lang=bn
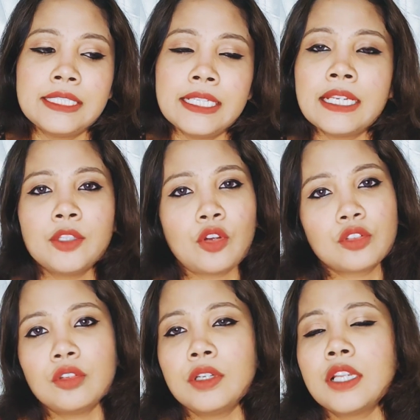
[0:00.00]
যেটা
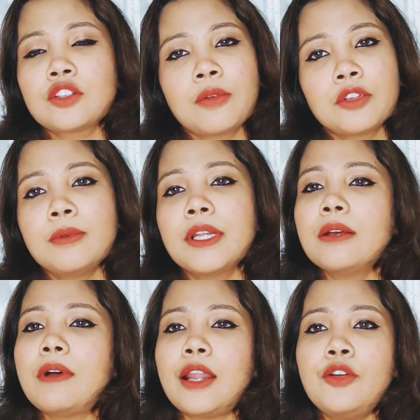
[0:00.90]
দর্শকরা সবসময়
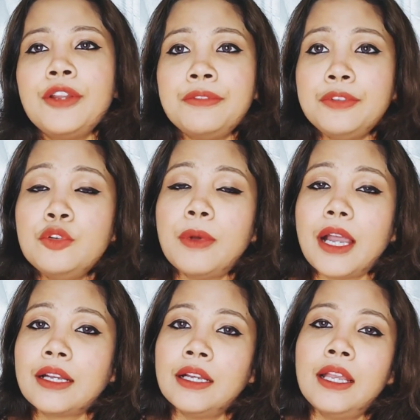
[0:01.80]
একটা ভালো রিভিউ
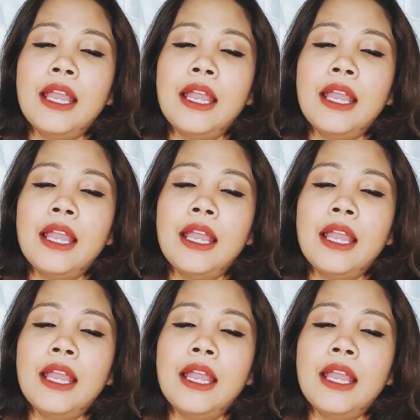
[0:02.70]
পাক